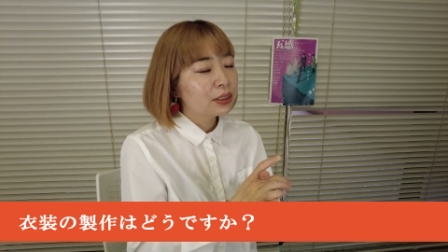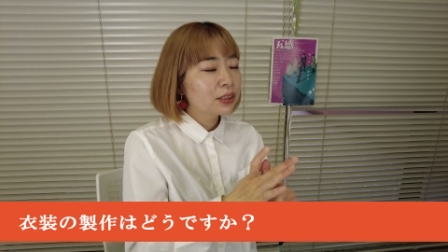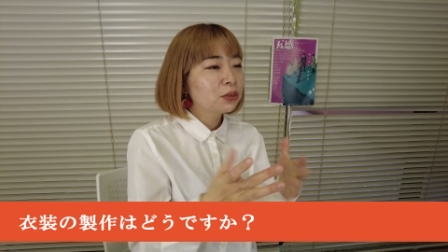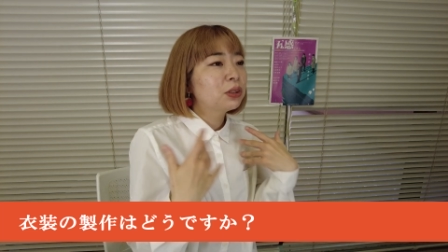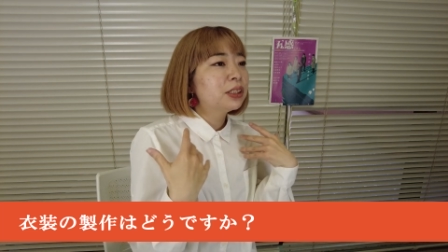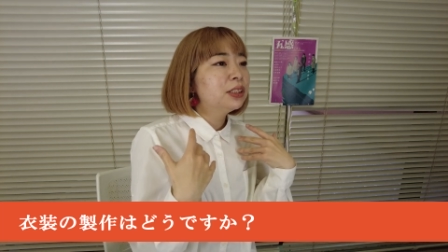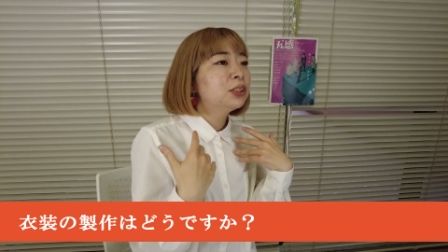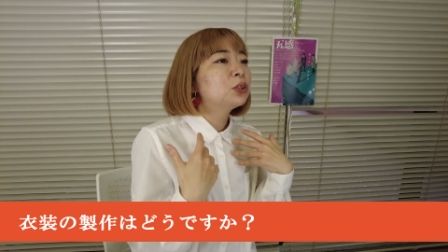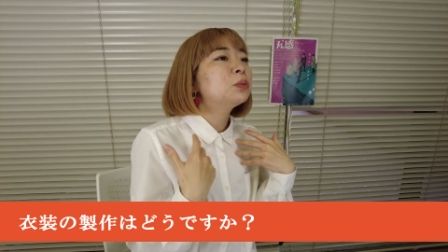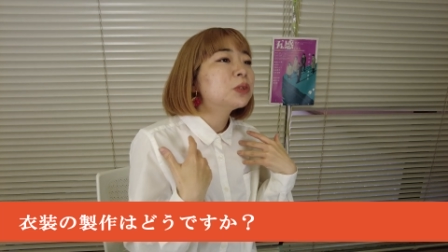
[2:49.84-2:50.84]
の私今回衣
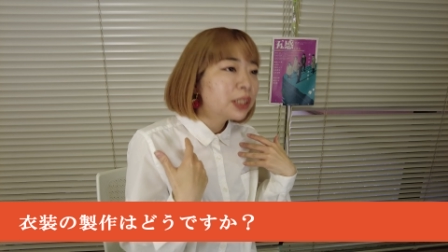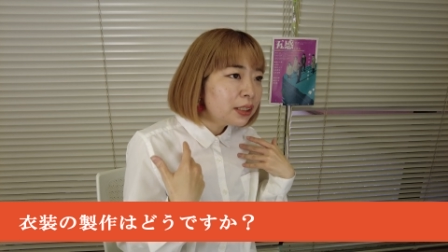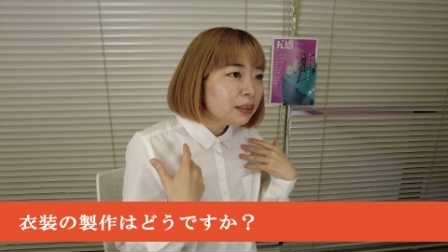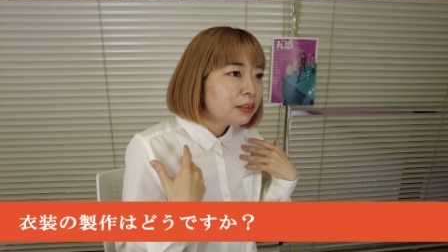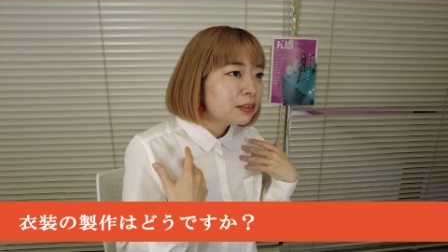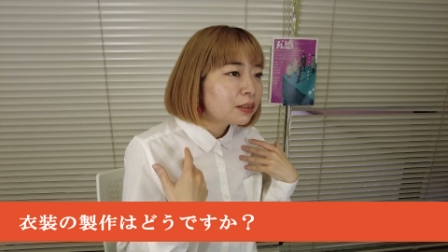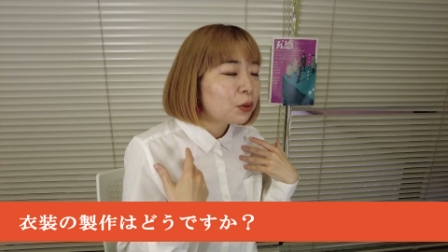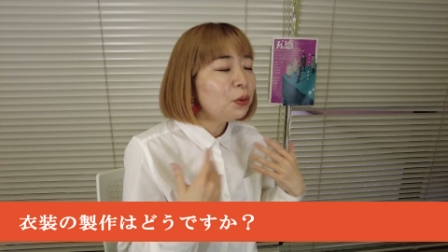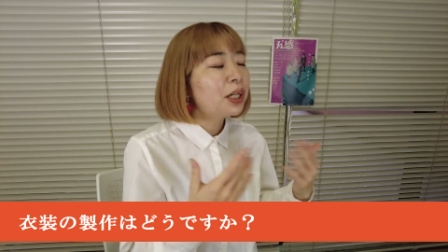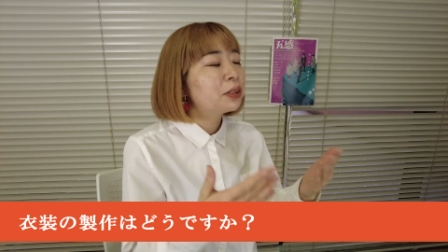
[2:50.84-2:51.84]
装もね、
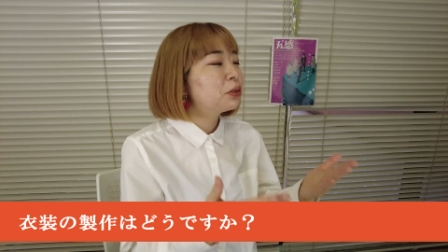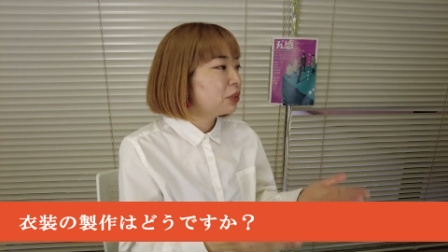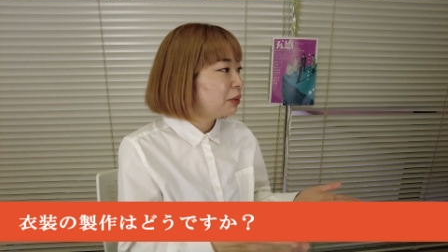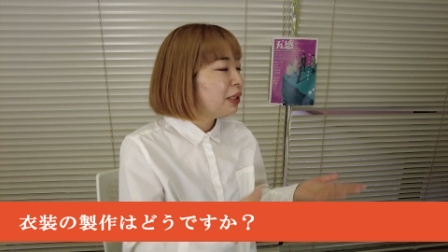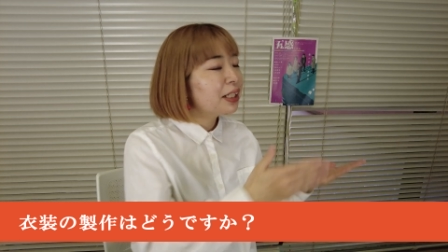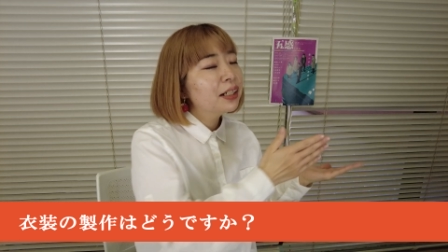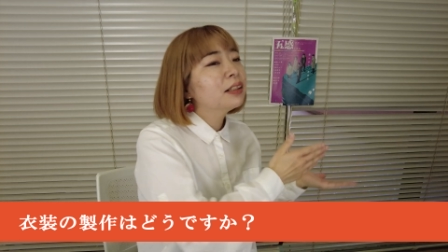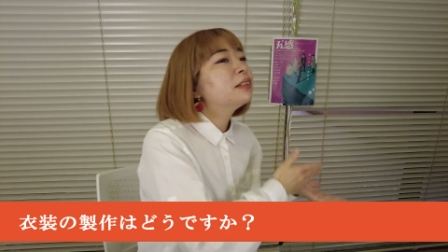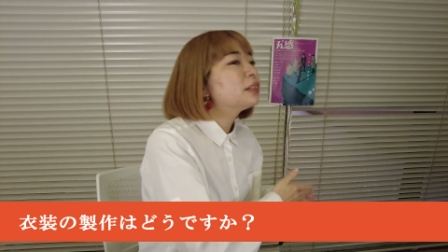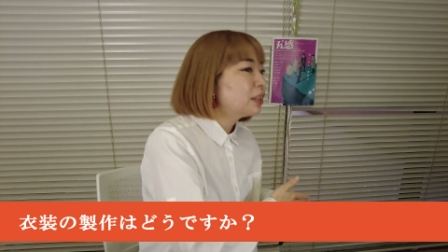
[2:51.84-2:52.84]
今回というか毎回
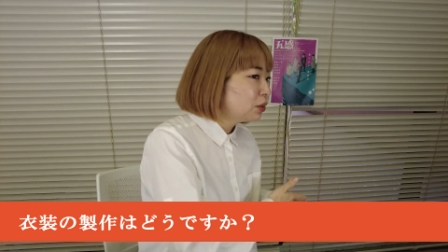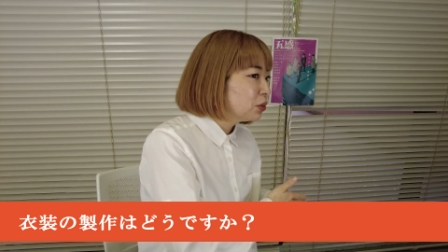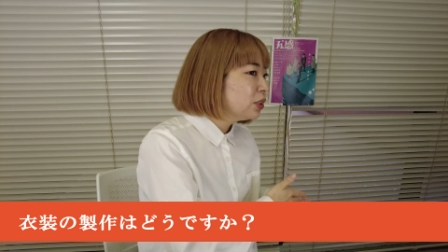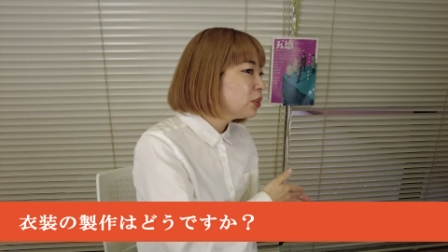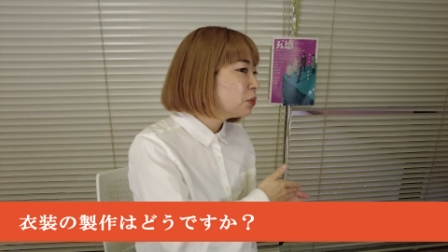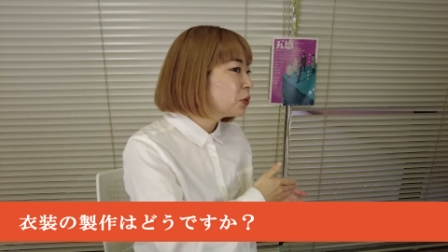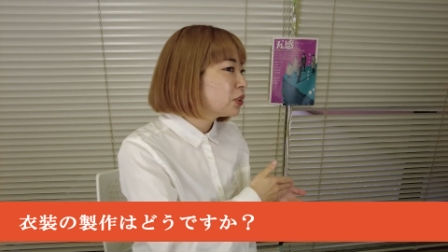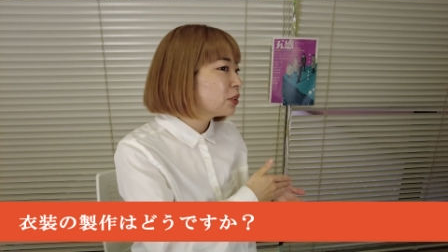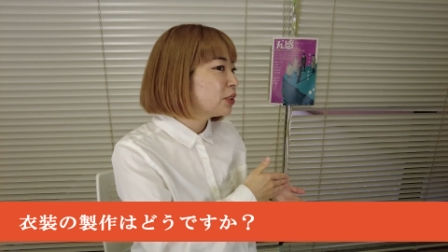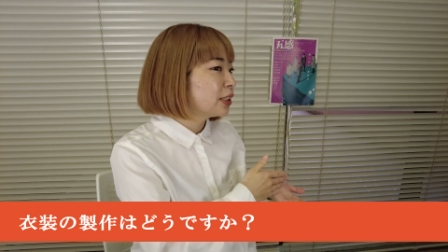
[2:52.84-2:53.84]
なんですけど衣装も
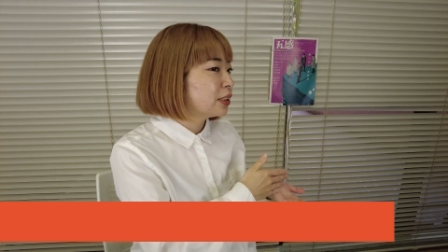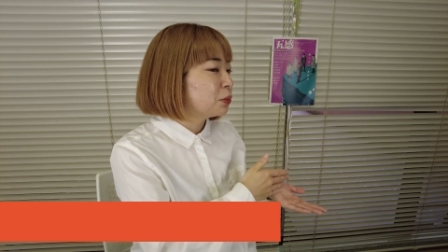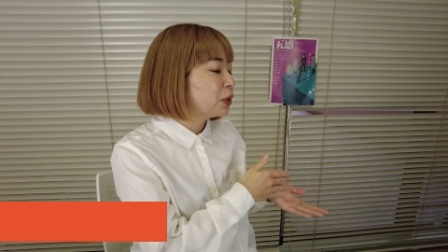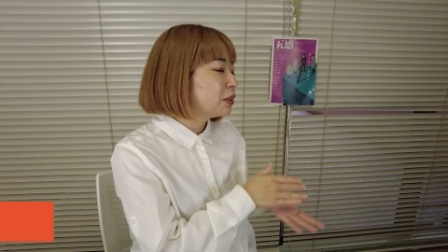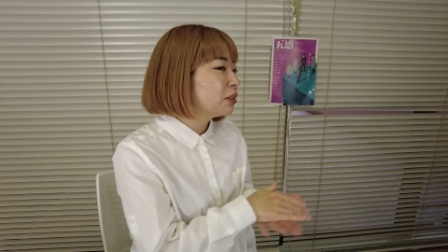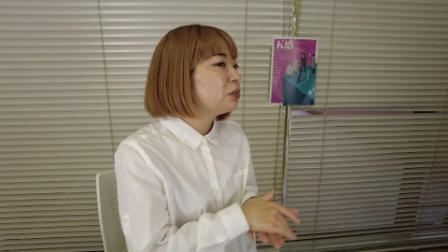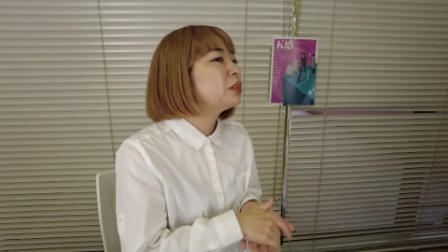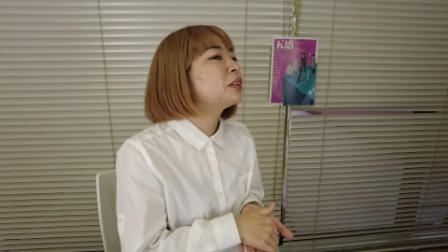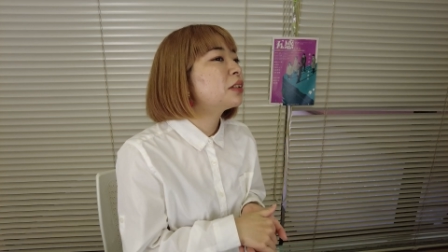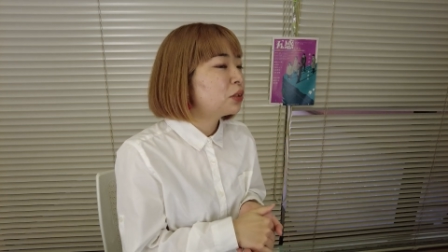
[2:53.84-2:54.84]
作らせてもらってるん
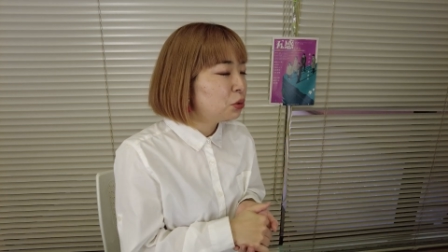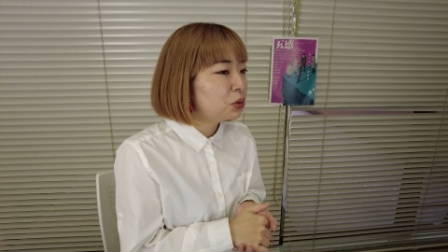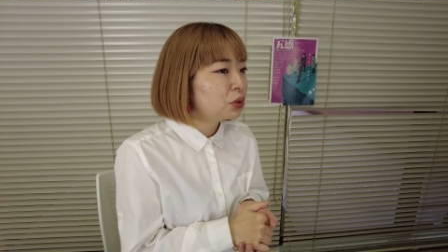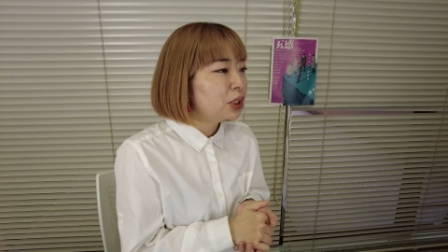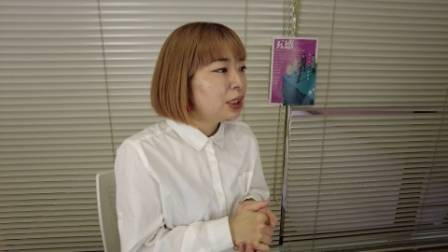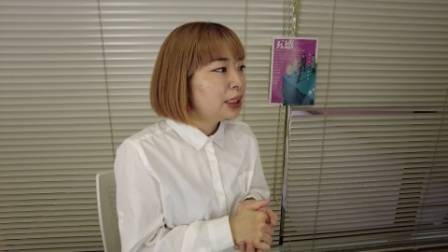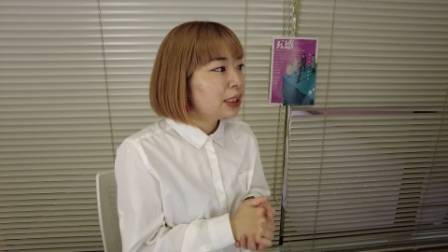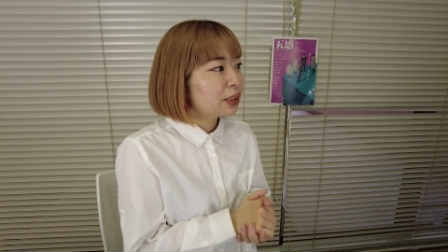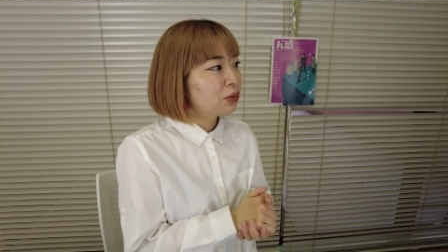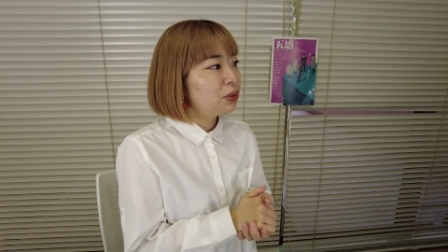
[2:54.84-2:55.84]
ですけど、
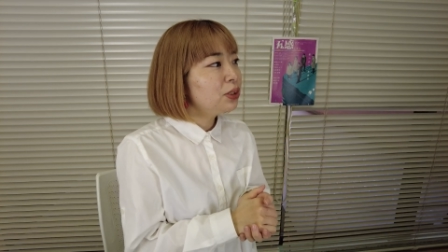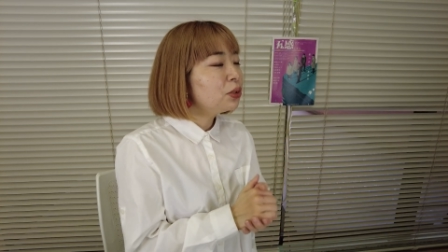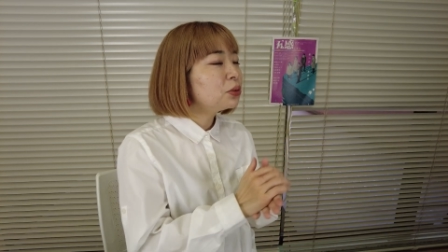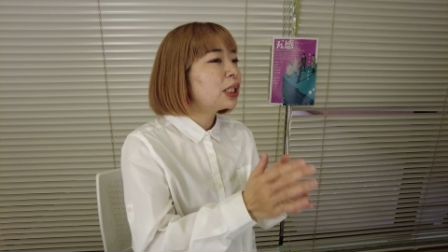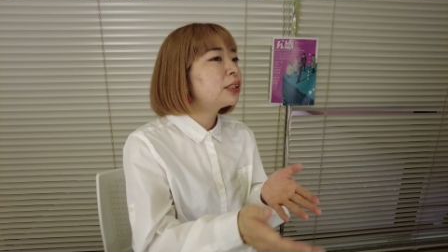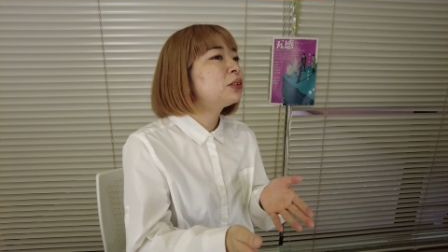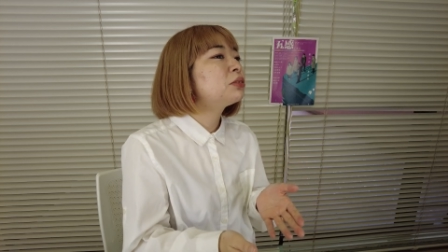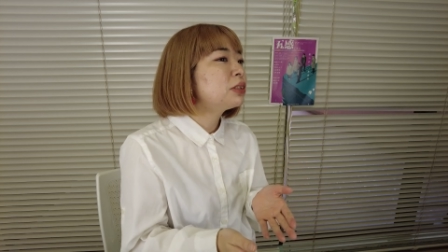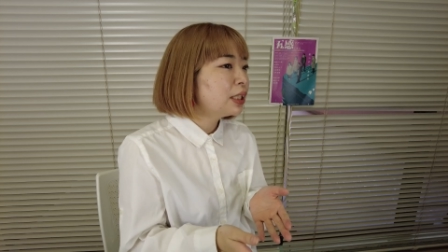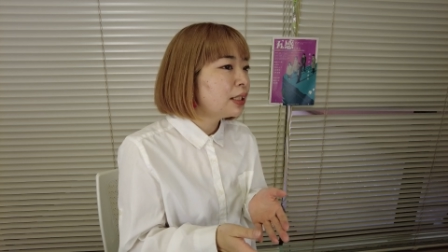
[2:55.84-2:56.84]
なんかその衣装の発
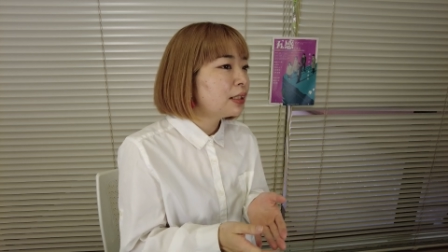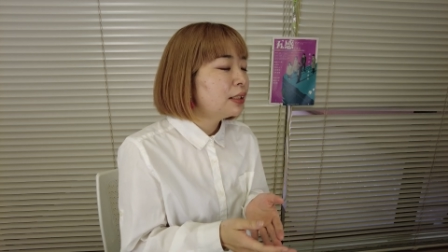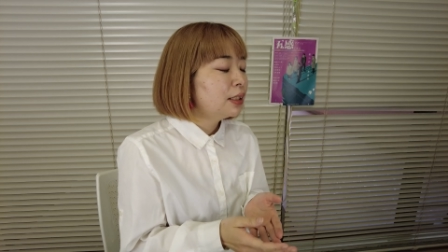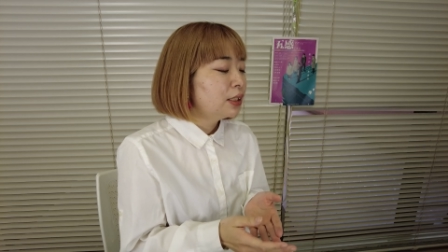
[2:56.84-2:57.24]
注が